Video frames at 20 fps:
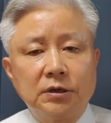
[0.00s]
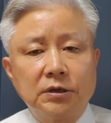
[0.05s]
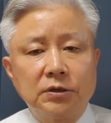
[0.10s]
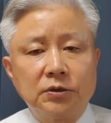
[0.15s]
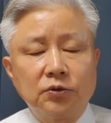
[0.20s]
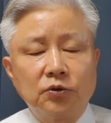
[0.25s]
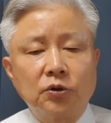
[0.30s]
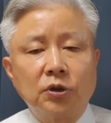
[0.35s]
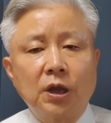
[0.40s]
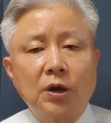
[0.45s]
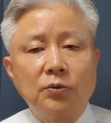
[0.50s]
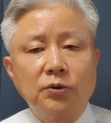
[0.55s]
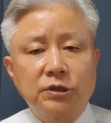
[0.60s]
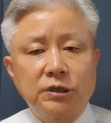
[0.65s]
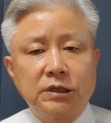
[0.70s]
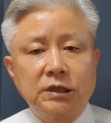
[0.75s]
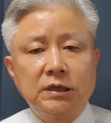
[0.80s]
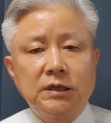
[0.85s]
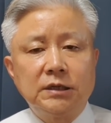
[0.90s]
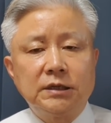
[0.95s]
노태우
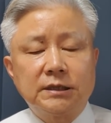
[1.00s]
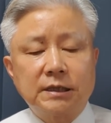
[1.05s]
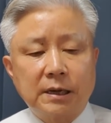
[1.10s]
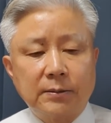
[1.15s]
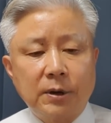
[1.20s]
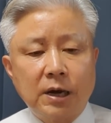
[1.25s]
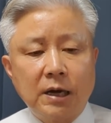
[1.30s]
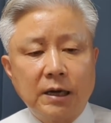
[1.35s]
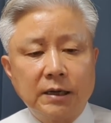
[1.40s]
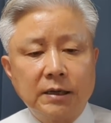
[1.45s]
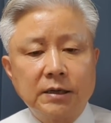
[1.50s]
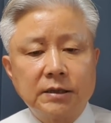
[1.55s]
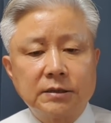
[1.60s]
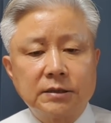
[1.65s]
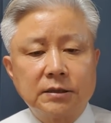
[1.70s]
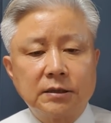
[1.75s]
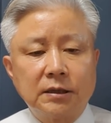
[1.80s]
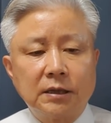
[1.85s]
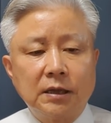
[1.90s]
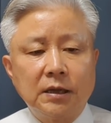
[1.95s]
씨 사망 이렇게
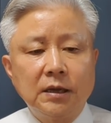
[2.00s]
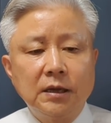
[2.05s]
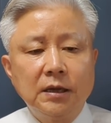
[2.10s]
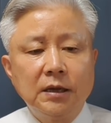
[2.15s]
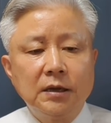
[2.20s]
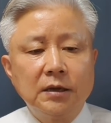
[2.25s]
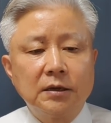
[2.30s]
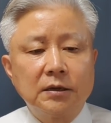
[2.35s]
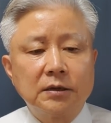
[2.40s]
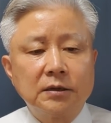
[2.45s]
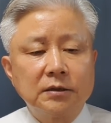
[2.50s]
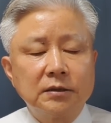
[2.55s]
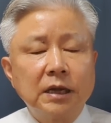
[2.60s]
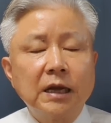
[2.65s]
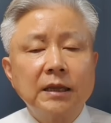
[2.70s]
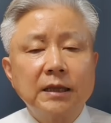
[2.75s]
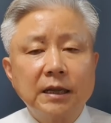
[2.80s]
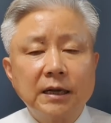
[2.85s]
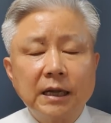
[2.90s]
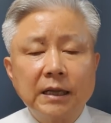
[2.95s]
쓰는데 그
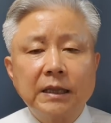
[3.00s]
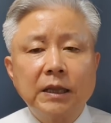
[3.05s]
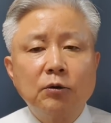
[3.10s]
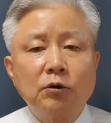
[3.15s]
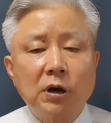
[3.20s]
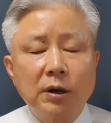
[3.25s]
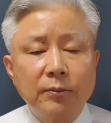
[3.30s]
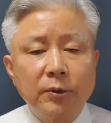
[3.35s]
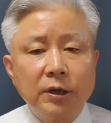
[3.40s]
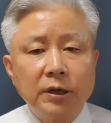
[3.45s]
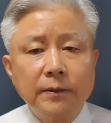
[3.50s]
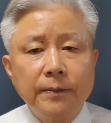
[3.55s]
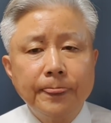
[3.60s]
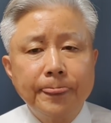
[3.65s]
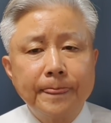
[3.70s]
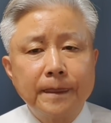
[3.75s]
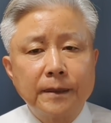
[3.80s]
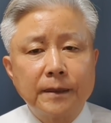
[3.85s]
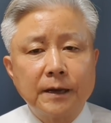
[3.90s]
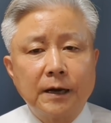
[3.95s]
나타났다고 하면은
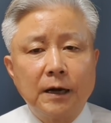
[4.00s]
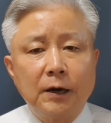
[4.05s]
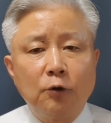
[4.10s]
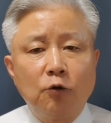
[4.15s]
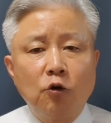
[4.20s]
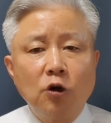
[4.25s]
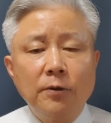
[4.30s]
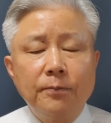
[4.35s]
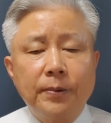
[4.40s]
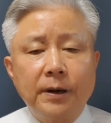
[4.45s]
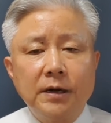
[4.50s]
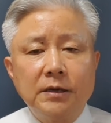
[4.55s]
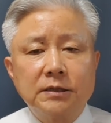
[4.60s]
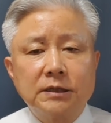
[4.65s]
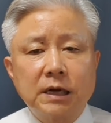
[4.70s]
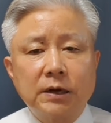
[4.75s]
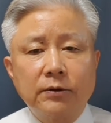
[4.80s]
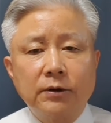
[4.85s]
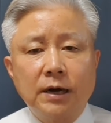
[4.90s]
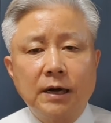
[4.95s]
자, 5.18
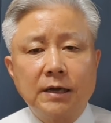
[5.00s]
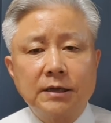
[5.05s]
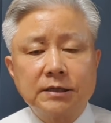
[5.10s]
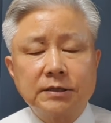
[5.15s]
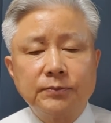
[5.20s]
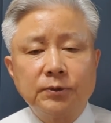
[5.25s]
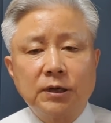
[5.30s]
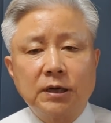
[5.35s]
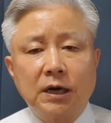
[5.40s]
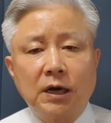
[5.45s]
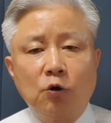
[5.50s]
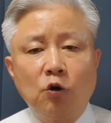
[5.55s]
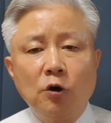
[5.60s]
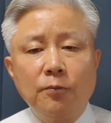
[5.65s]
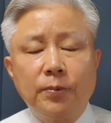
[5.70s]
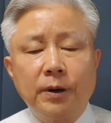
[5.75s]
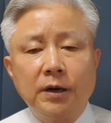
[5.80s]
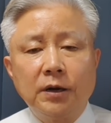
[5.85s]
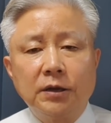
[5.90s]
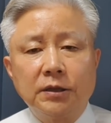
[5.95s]
사과 안 하십니까?
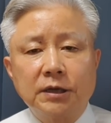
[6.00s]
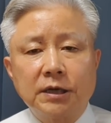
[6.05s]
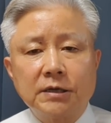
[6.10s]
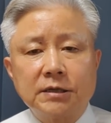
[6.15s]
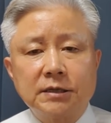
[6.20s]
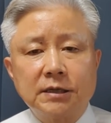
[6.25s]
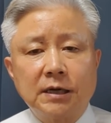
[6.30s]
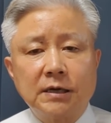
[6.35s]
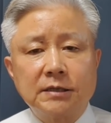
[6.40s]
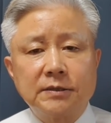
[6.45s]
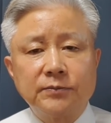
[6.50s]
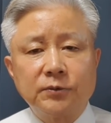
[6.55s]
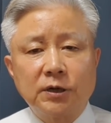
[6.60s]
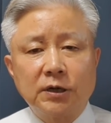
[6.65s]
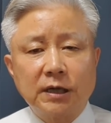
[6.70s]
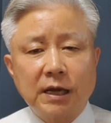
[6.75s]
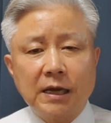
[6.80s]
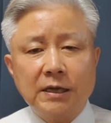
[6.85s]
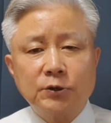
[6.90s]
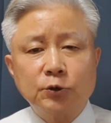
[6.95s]
5.18 어떻게 생각하십니까?
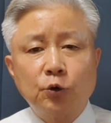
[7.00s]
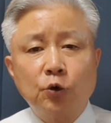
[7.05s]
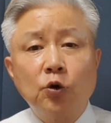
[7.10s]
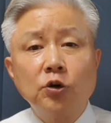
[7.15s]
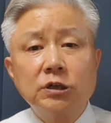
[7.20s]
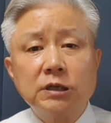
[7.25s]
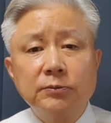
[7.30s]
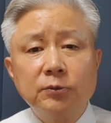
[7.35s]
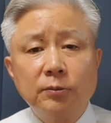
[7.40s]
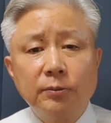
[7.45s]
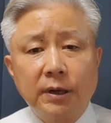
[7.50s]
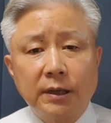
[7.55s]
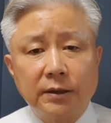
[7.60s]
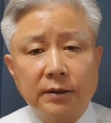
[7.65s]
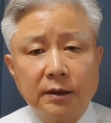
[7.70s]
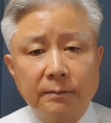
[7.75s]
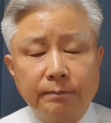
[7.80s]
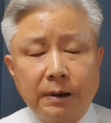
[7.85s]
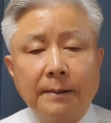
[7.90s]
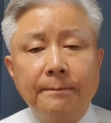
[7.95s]
계속 그 질문만
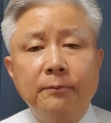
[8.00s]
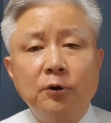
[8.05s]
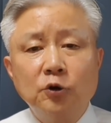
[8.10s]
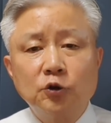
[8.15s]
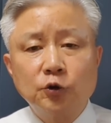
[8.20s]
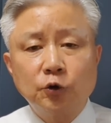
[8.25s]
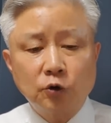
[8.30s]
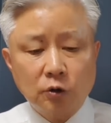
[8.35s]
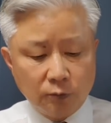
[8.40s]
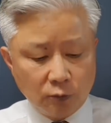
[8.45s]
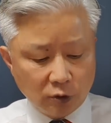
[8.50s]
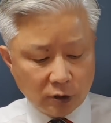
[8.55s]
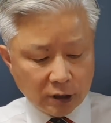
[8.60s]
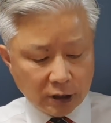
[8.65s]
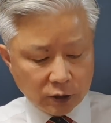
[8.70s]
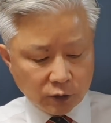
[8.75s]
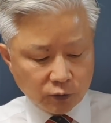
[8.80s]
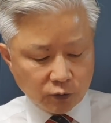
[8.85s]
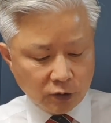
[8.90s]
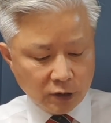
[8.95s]
반복적으로
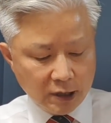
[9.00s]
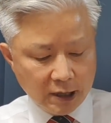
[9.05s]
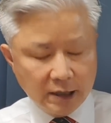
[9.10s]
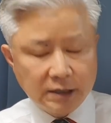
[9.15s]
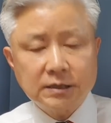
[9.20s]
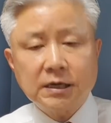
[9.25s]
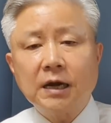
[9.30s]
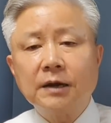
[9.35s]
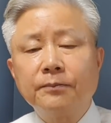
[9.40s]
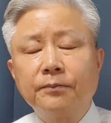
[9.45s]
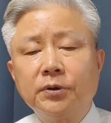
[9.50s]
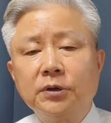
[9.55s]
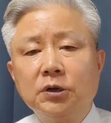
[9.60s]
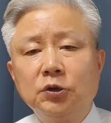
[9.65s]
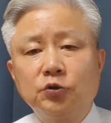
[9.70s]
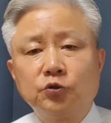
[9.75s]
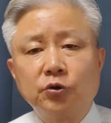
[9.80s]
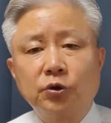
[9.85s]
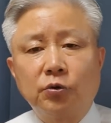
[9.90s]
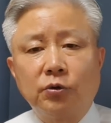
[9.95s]
물어가지고
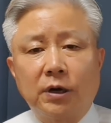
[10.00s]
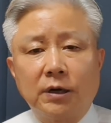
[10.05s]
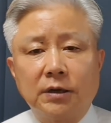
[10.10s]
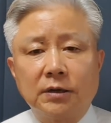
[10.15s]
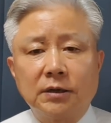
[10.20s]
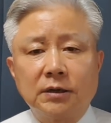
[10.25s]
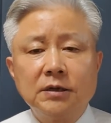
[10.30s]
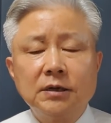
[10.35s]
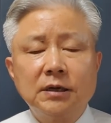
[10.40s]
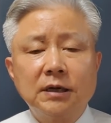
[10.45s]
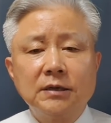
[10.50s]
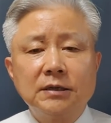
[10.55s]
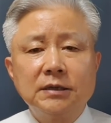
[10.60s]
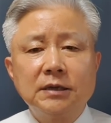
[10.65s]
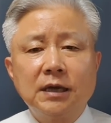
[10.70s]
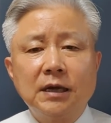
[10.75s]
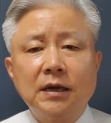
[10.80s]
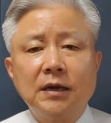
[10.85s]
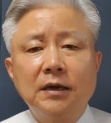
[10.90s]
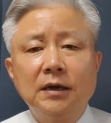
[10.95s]
창피를 주려고 하는. 그러니까
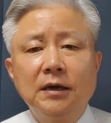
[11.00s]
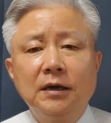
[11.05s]
이게